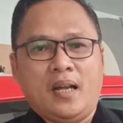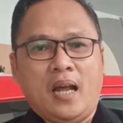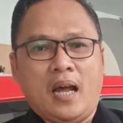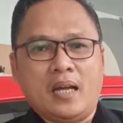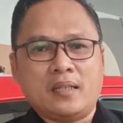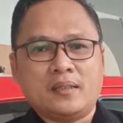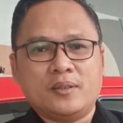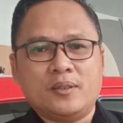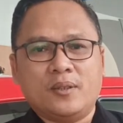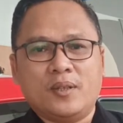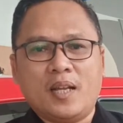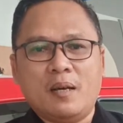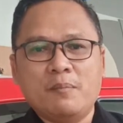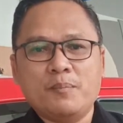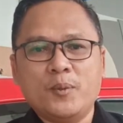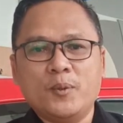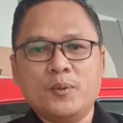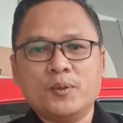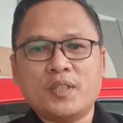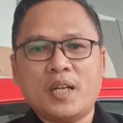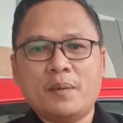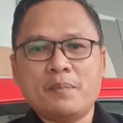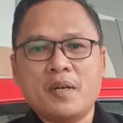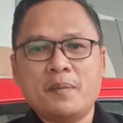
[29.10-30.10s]
atau lampu
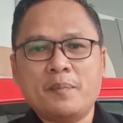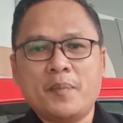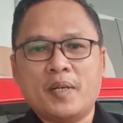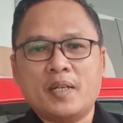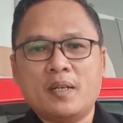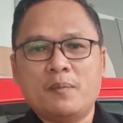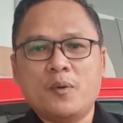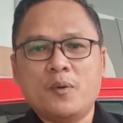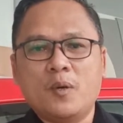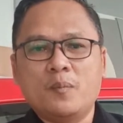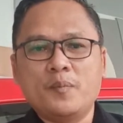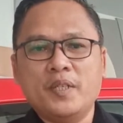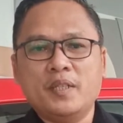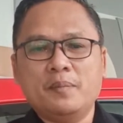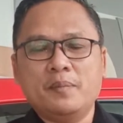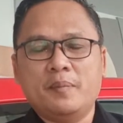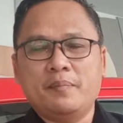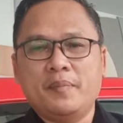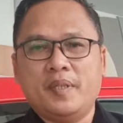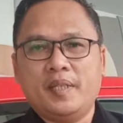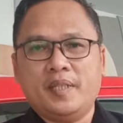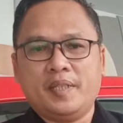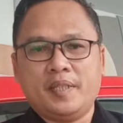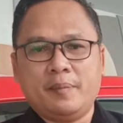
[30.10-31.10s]
utama pada mobil
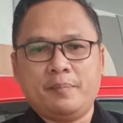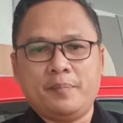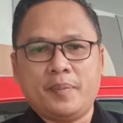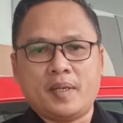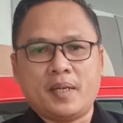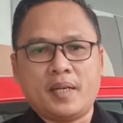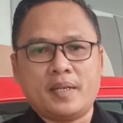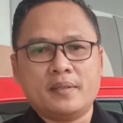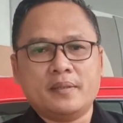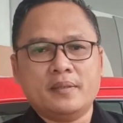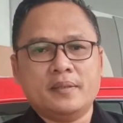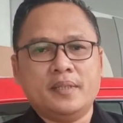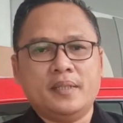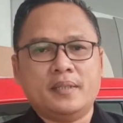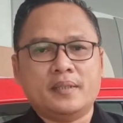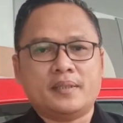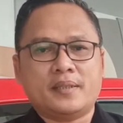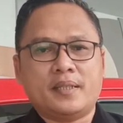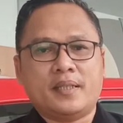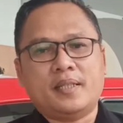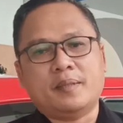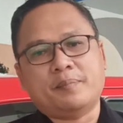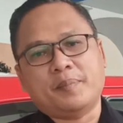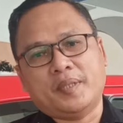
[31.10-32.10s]
memiliki peran yang
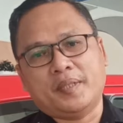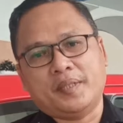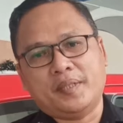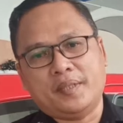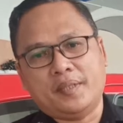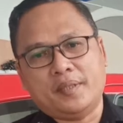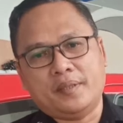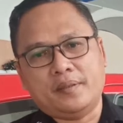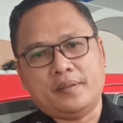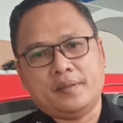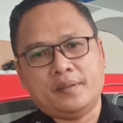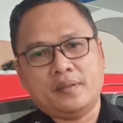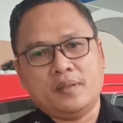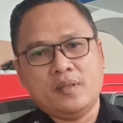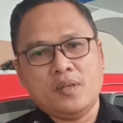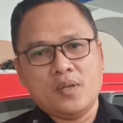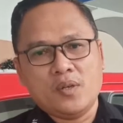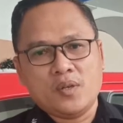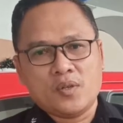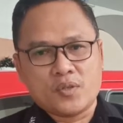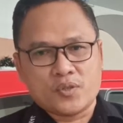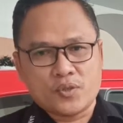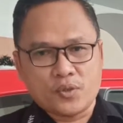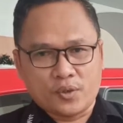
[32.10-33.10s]
sangat penting
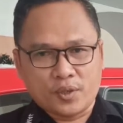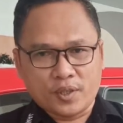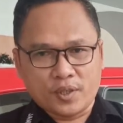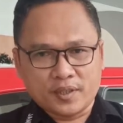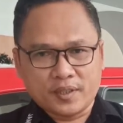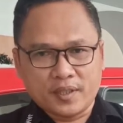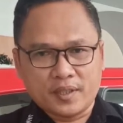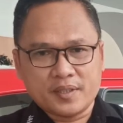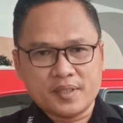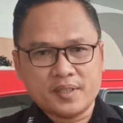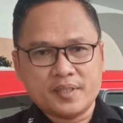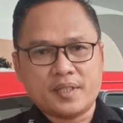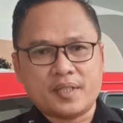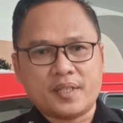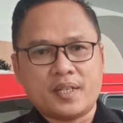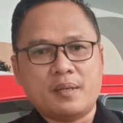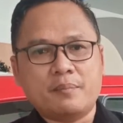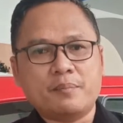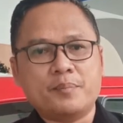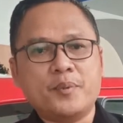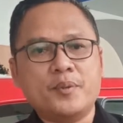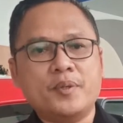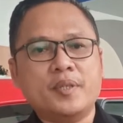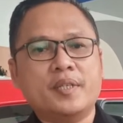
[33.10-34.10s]
Sorotan sinar
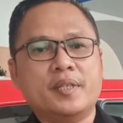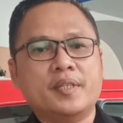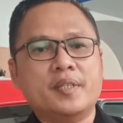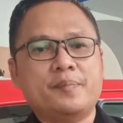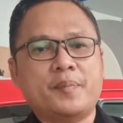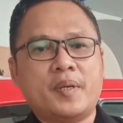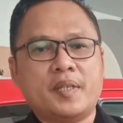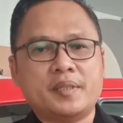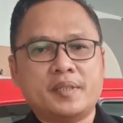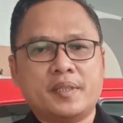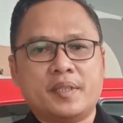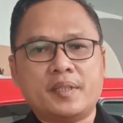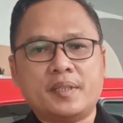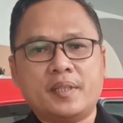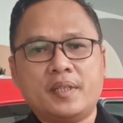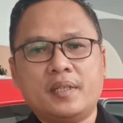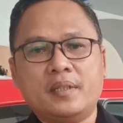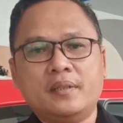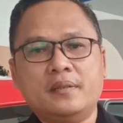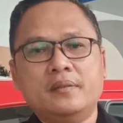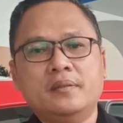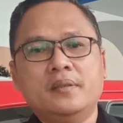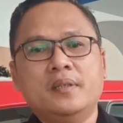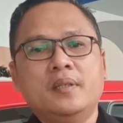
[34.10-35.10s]
lampu yang
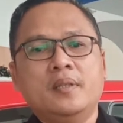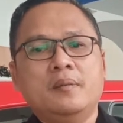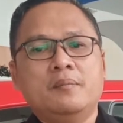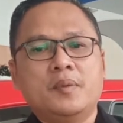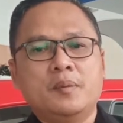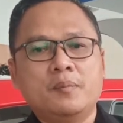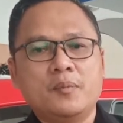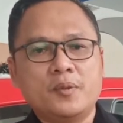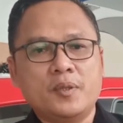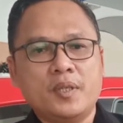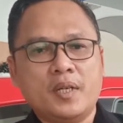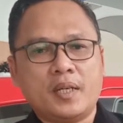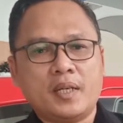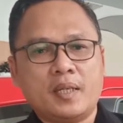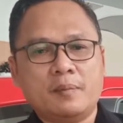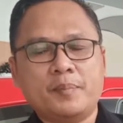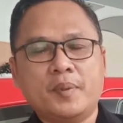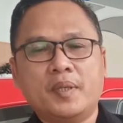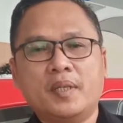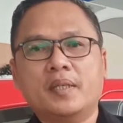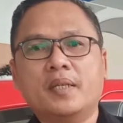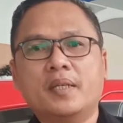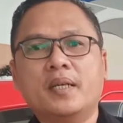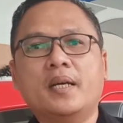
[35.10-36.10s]
dipancarkan memudahkan
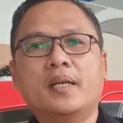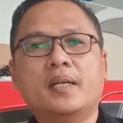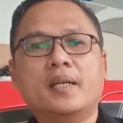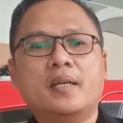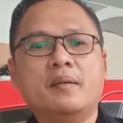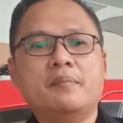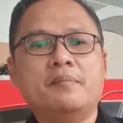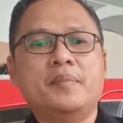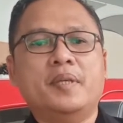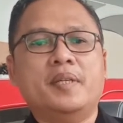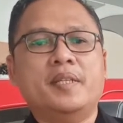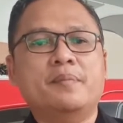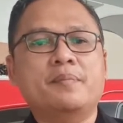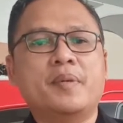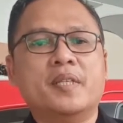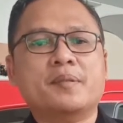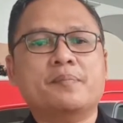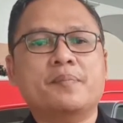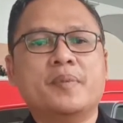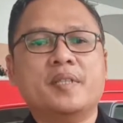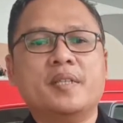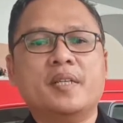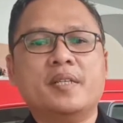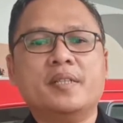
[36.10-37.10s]
pengendara melibas
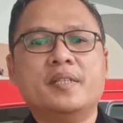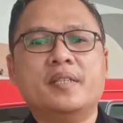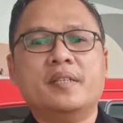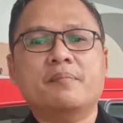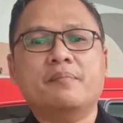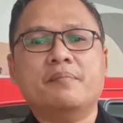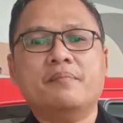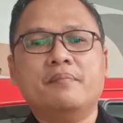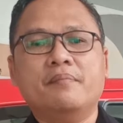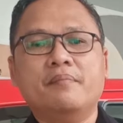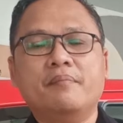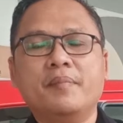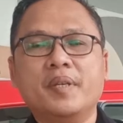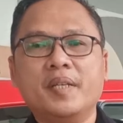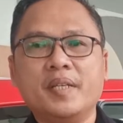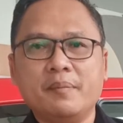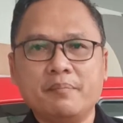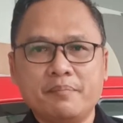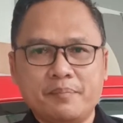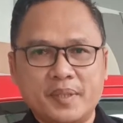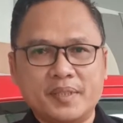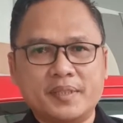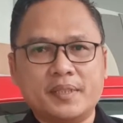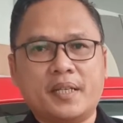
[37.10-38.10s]
medan yang
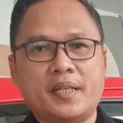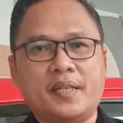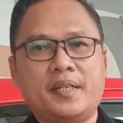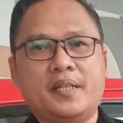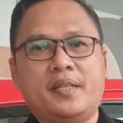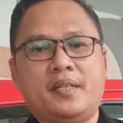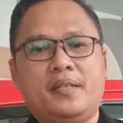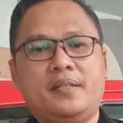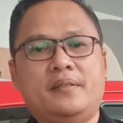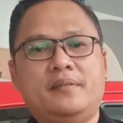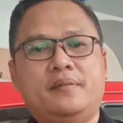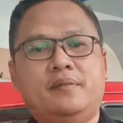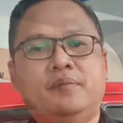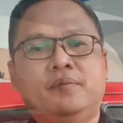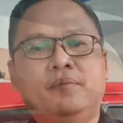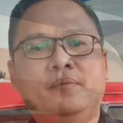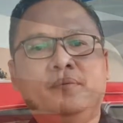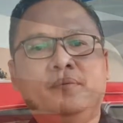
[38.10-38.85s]
minim pencahayaan.